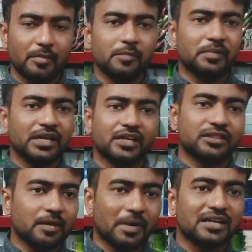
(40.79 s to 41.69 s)
एमएनपी
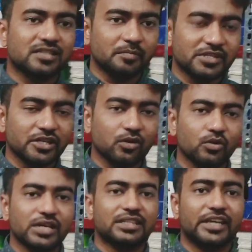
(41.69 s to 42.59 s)
कितने पार्सल मिसिंग
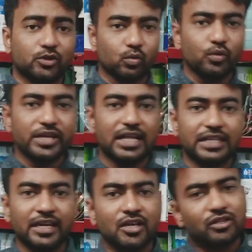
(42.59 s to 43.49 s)
हो जाते हैं टूट
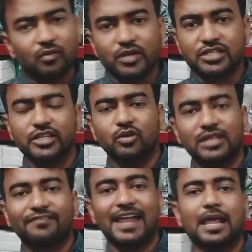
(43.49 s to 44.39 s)
जाते हैं तो वो इसलिए
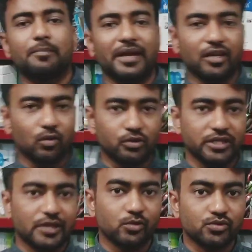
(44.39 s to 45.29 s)
होता है फ्लायर पैकिंग
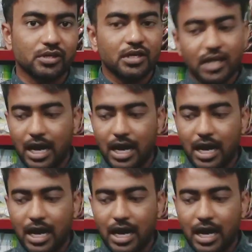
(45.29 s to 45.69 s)
होती है